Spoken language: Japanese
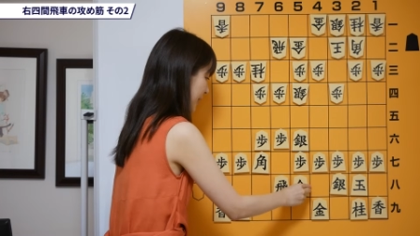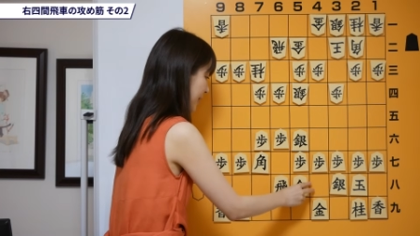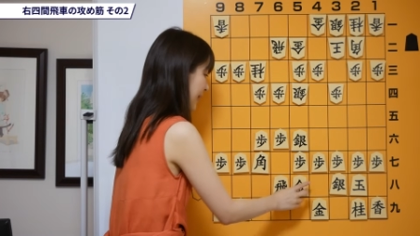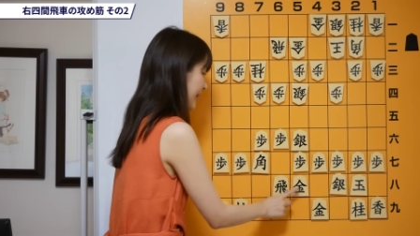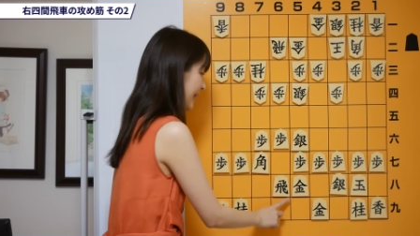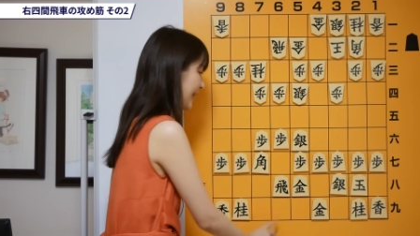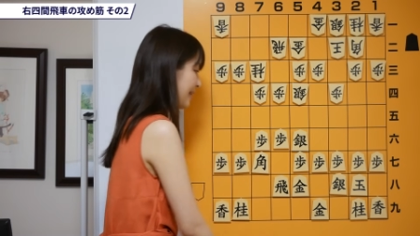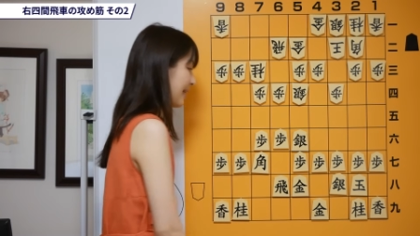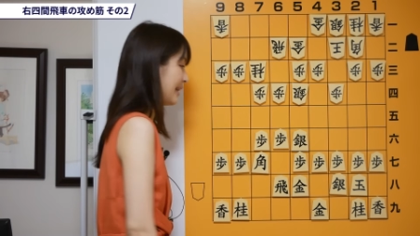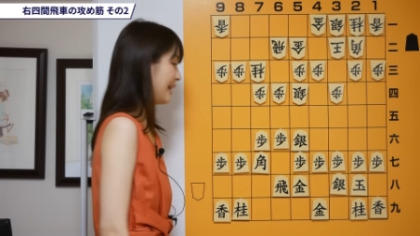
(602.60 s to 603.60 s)
ご八金
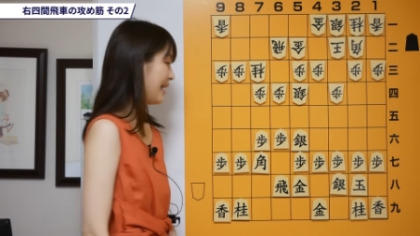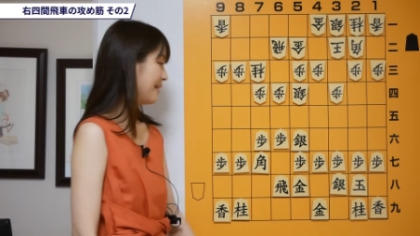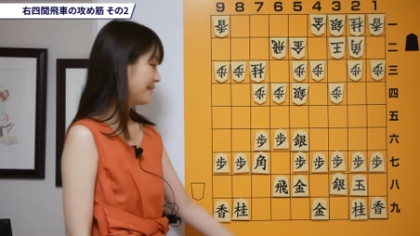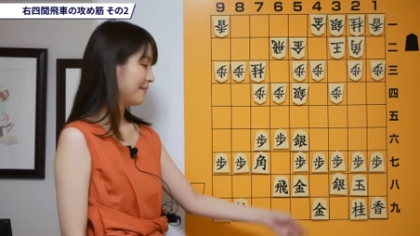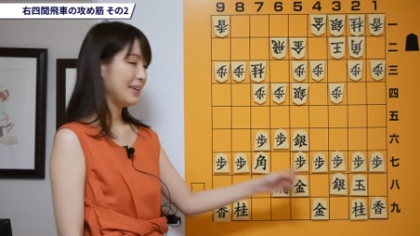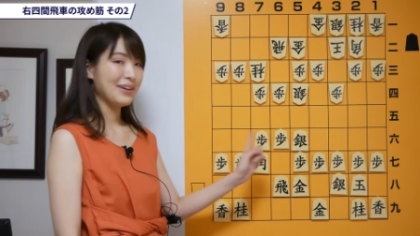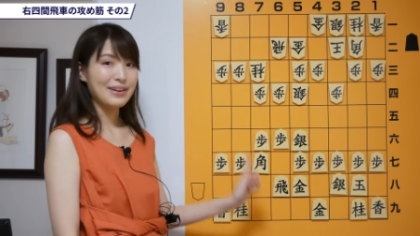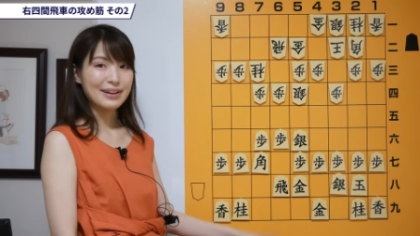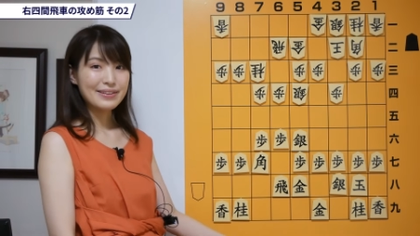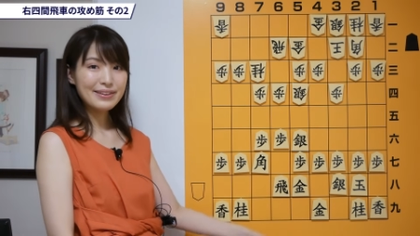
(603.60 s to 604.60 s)
と上がって美濃
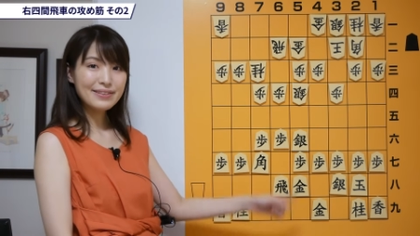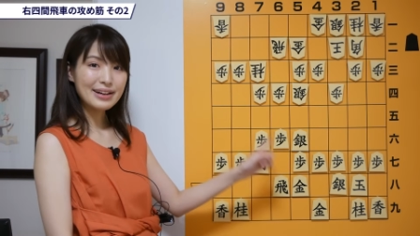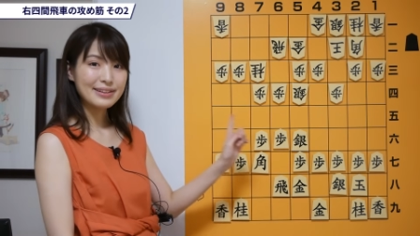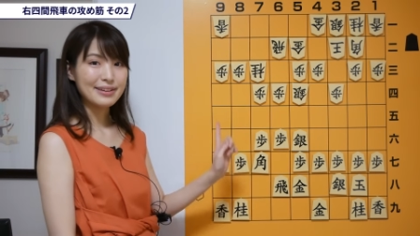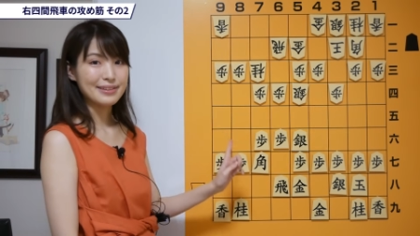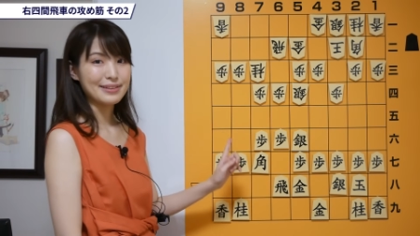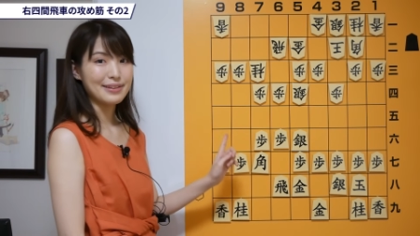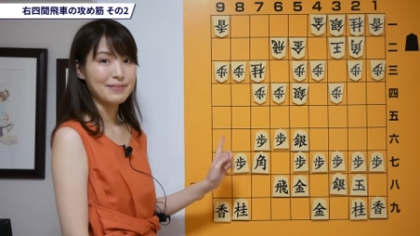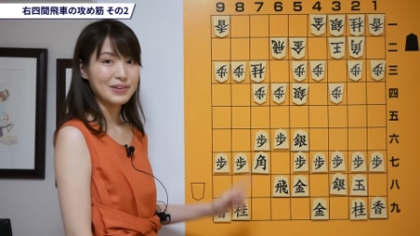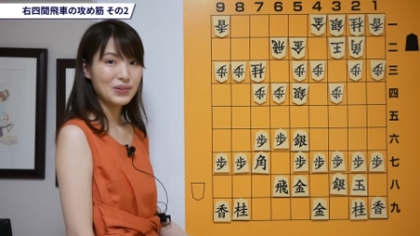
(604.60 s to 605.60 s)
囲いを完成さ
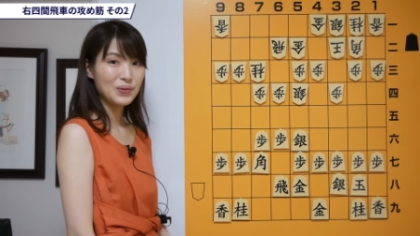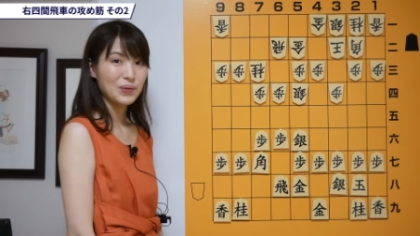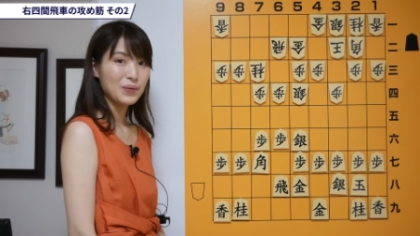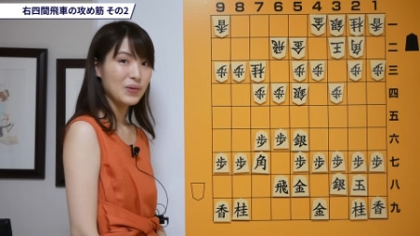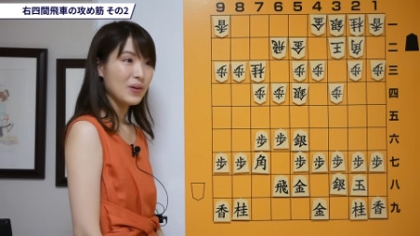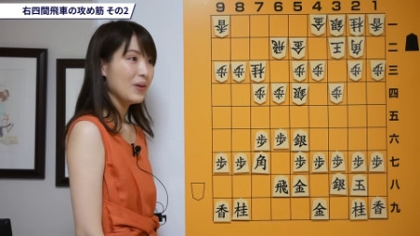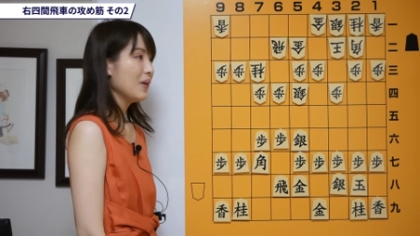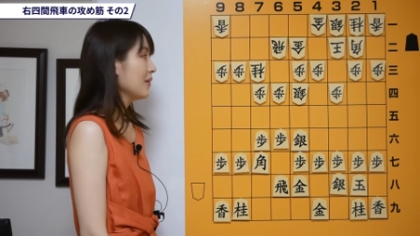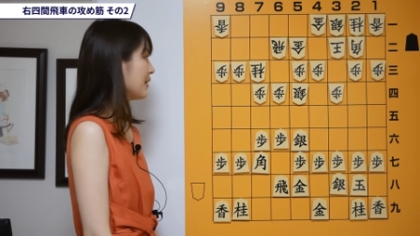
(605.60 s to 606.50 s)
せましょう。